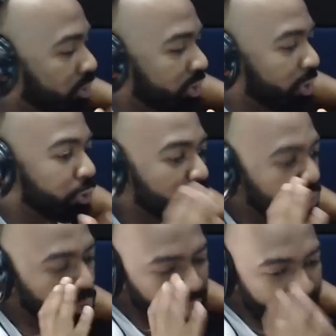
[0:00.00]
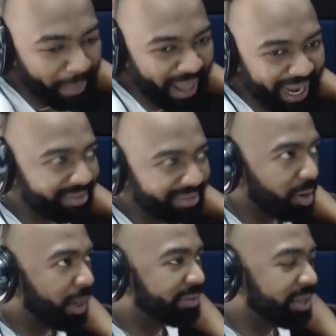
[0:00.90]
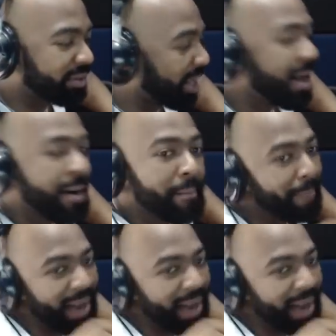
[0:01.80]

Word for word: tú hiciste un disparate como artista, va a ser